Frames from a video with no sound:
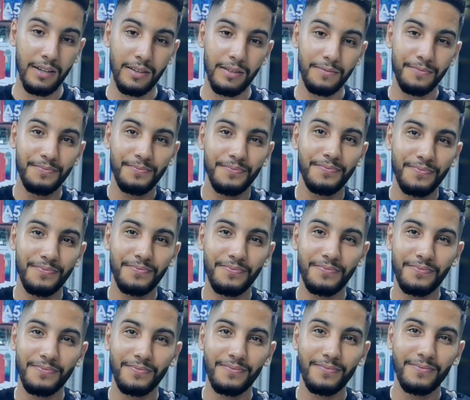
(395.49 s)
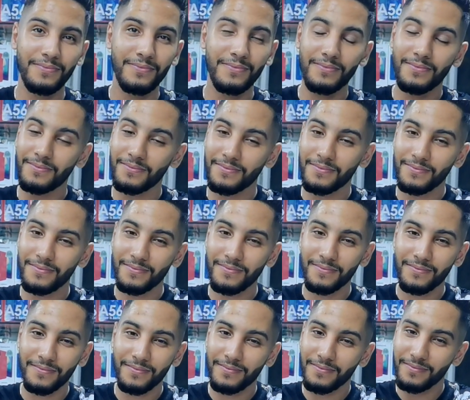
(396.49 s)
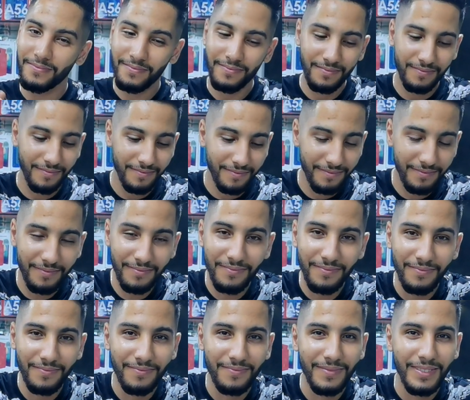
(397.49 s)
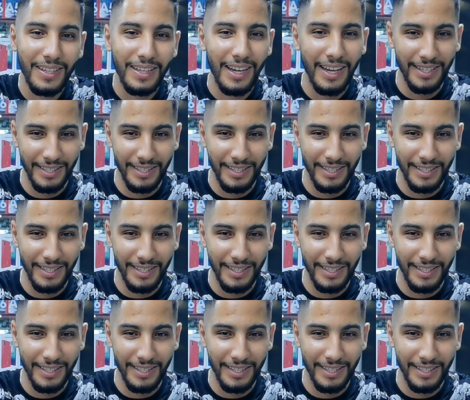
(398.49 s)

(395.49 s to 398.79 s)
اللي كنت كنقول قبل ما فتحهم كنت كنقول 32 غتكون احسن احسن